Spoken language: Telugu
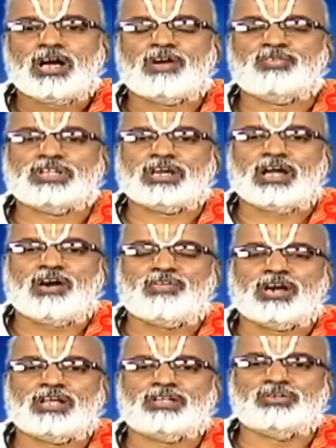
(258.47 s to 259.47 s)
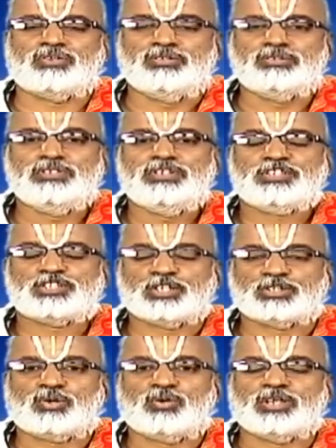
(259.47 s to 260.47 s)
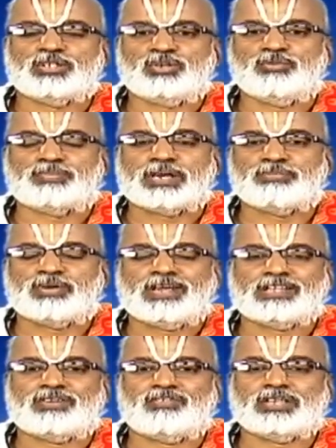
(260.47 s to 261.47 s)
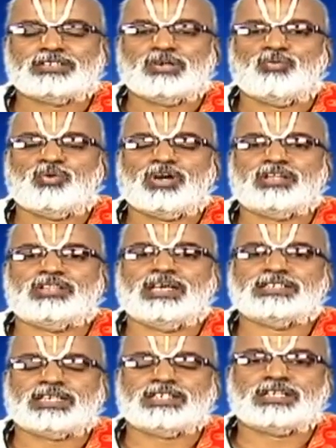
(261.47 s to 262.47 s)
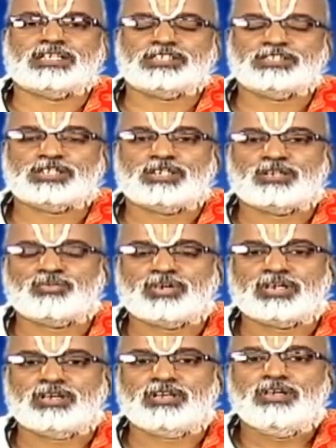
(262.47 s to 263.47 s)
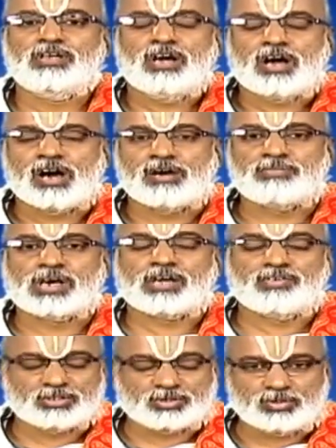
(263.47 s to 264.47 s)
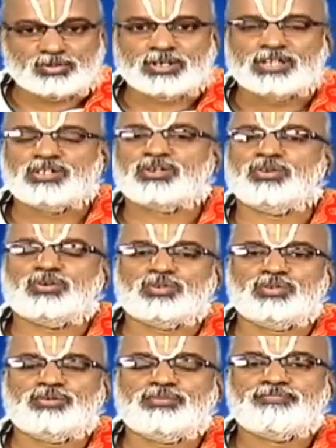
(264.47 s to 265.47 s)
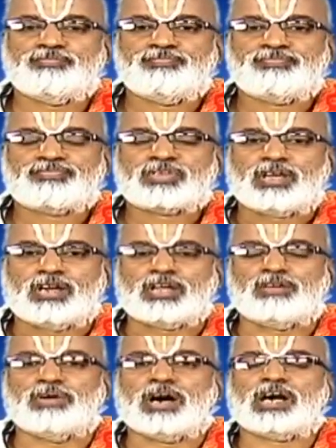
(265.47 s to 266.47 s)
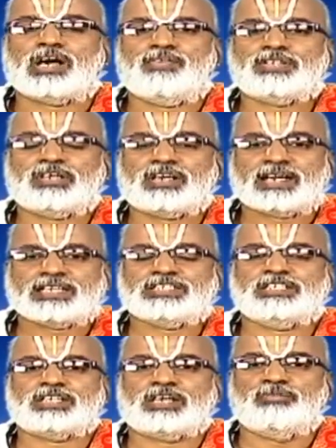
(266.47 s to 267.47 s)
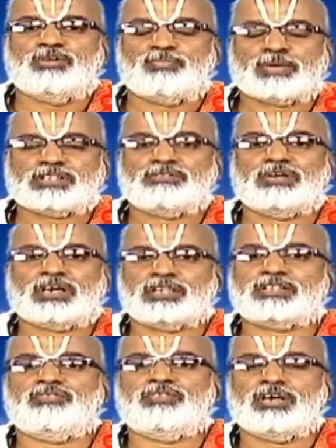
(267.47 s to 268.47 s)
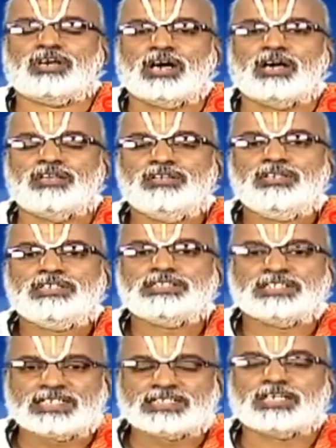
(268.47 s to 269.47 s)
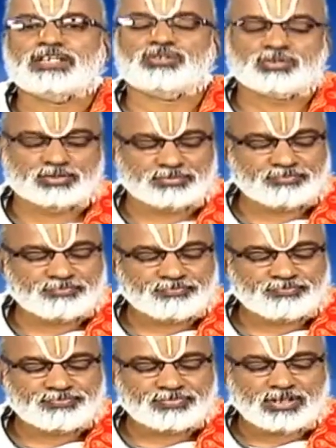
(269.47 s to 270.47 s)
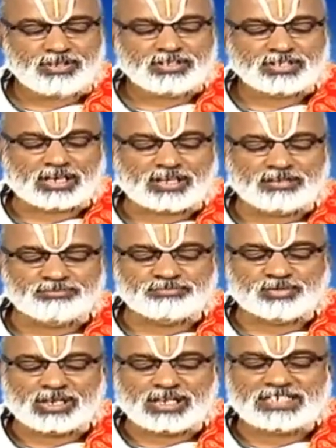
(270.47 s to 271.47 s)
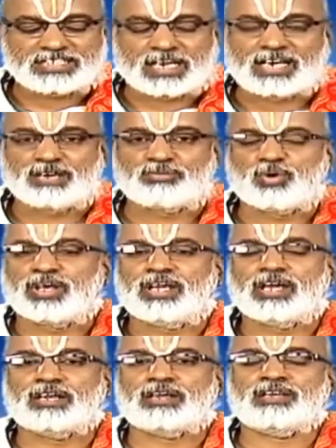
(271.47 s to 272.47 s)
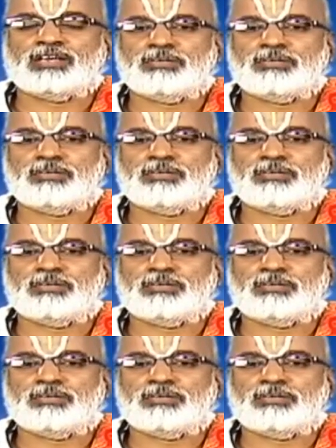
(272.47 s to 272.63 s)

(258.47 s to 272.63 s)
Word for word: ఆ విధంగా వాళ్ళందరూ శత్రువులందరూ పడిపోయిన తర్వాత ఉగంద సంతసించినటువంటి ఆ భగవంతుడు ఎందుకు అంటే భాగవతులు రక్షించడంలో ప్రథమ కర్తవ్యంగా చేసినందుకు తడంబుణల సడముడియన్